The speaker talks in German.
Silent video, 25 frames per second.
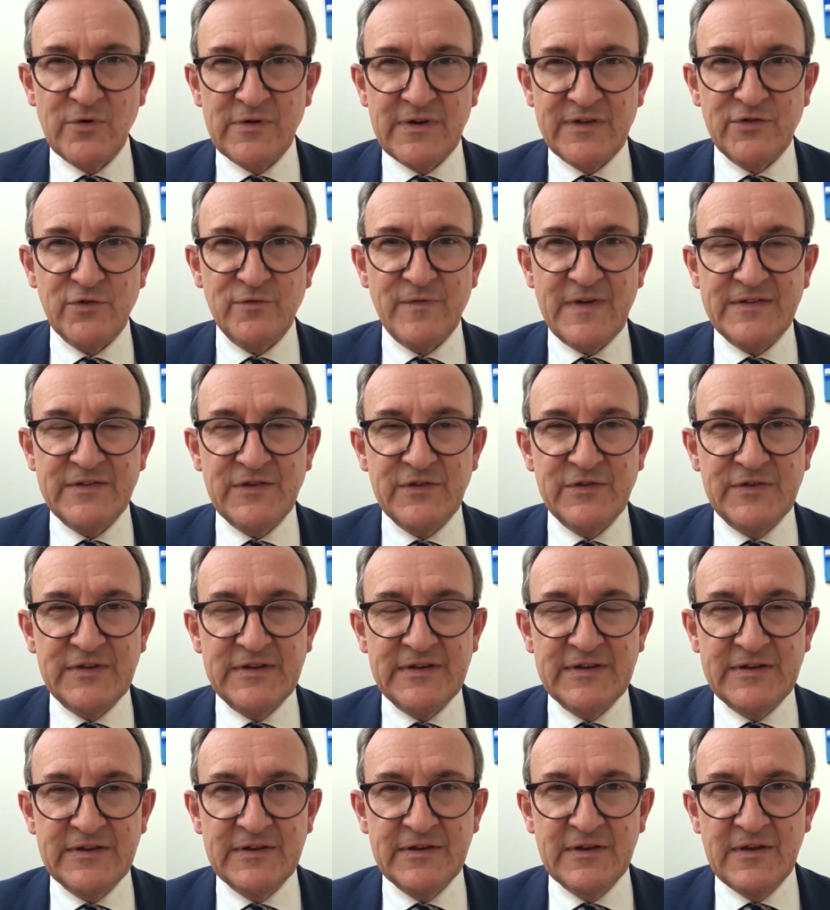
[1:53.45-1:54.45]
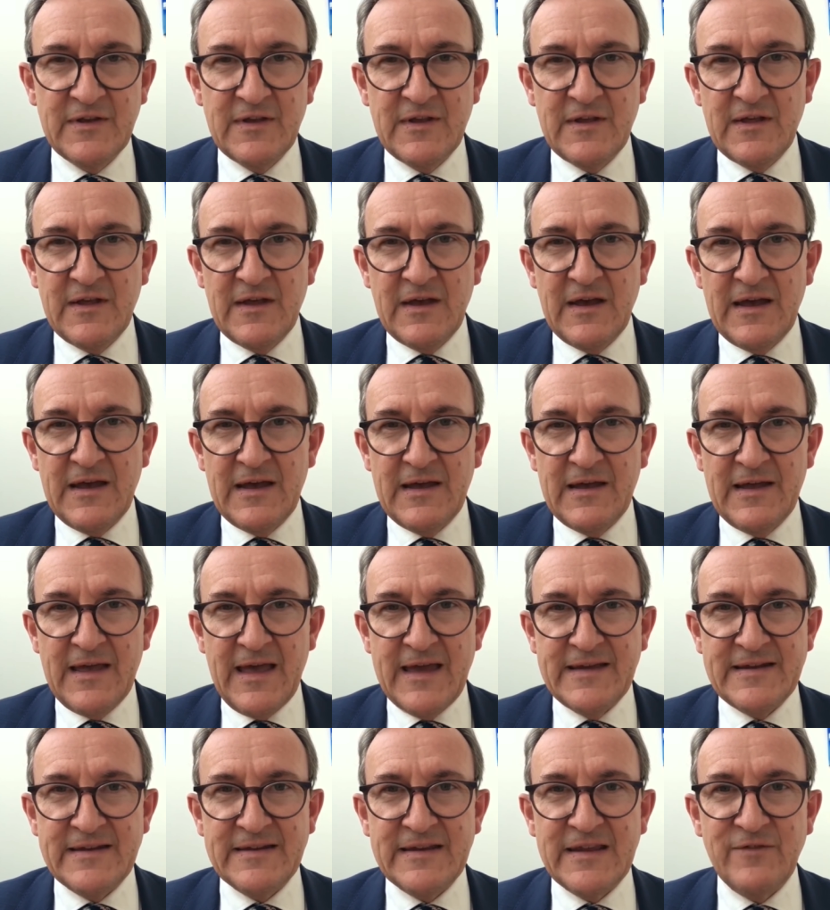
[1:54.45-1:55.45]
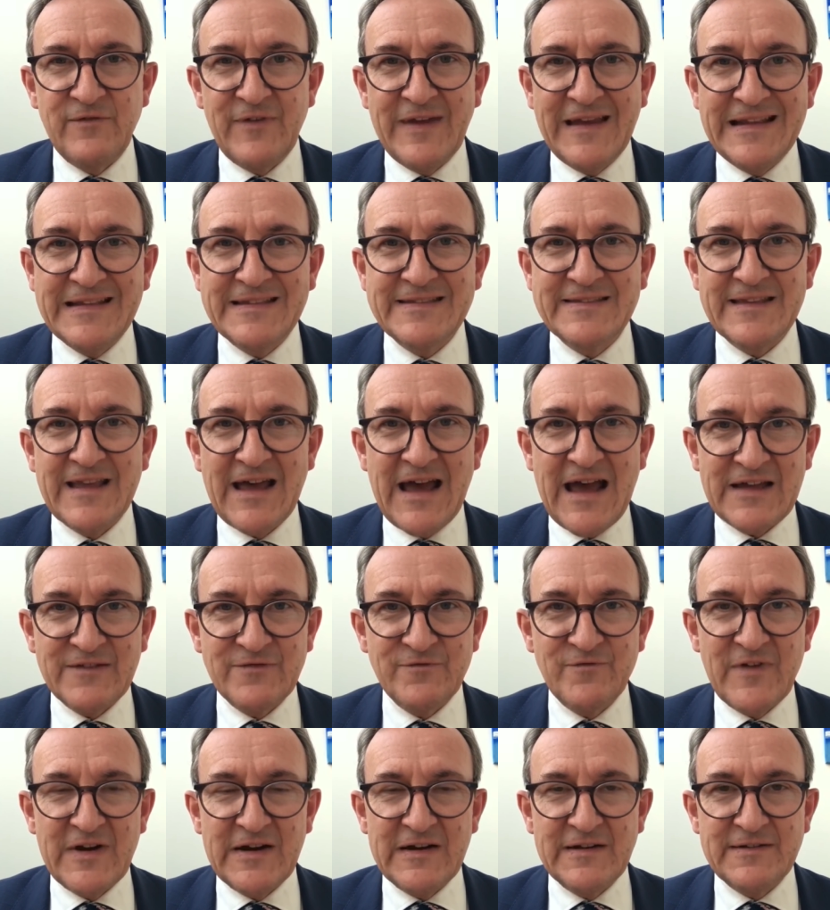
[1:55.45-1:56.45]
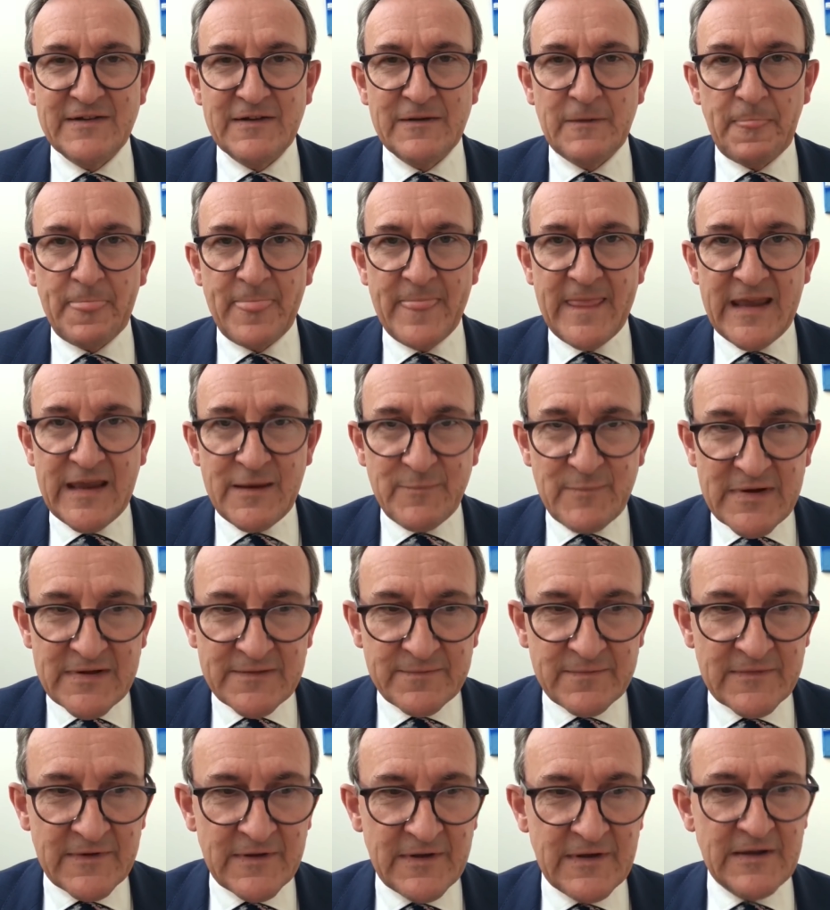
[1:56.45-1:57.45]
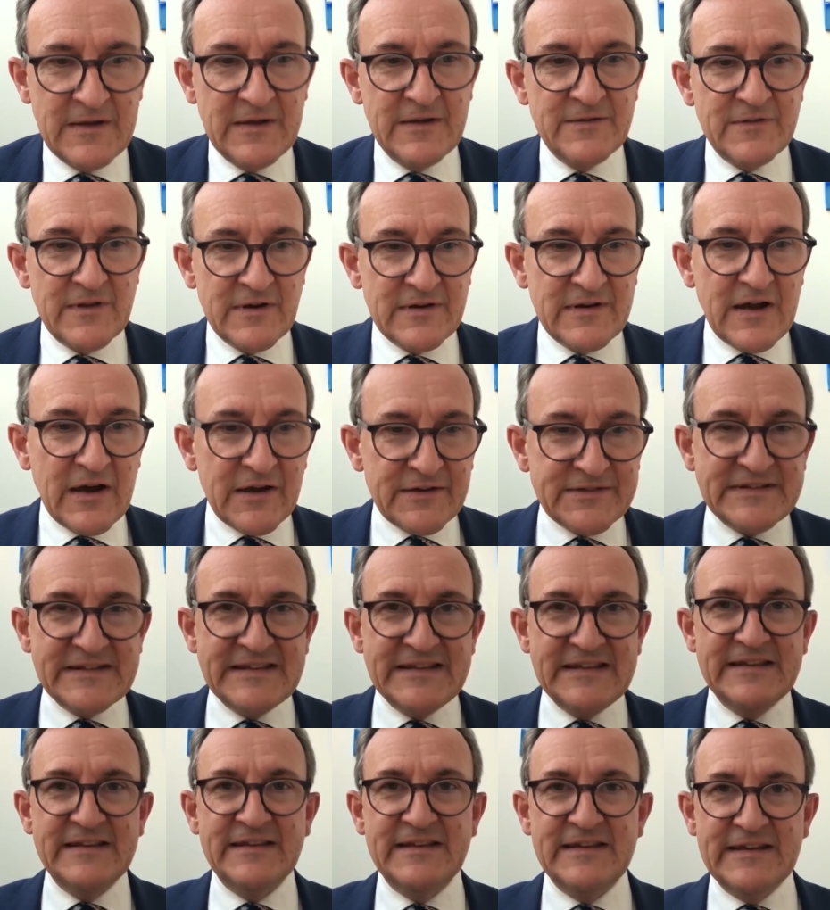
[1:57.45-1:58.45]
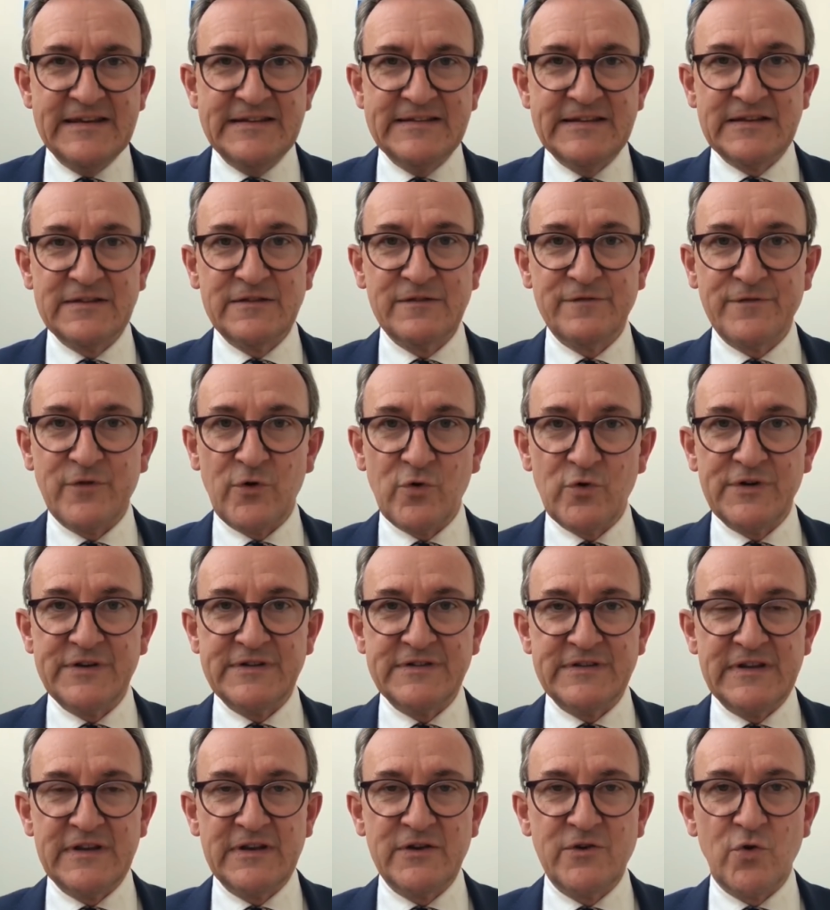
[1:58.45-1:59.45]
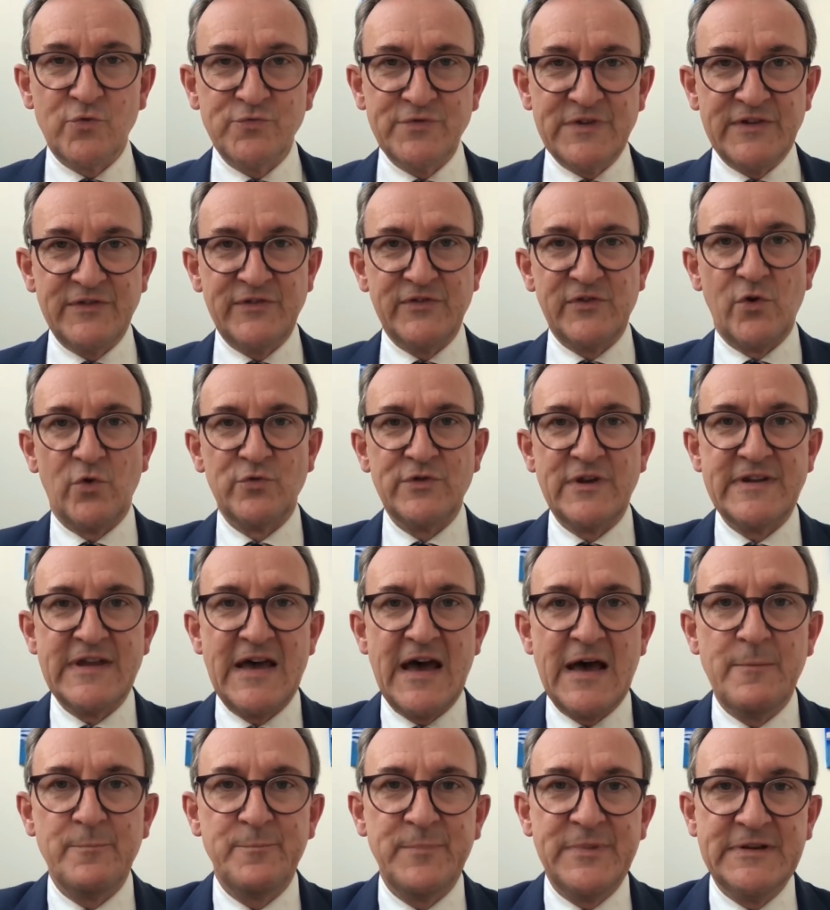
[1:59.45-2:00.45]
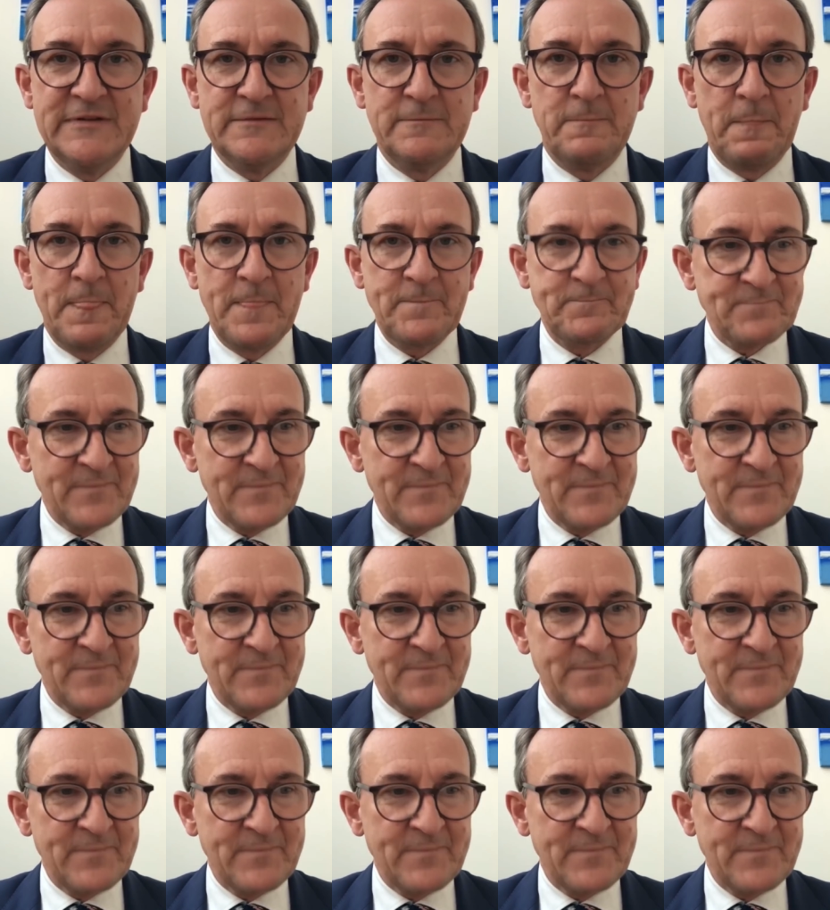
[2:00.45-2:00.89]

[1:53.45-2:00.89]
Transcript: Also wenn Sie sich äh, einen gewählten Anwalt nehmen, dann kann ich Ihnen folgende Konditionen anbieten.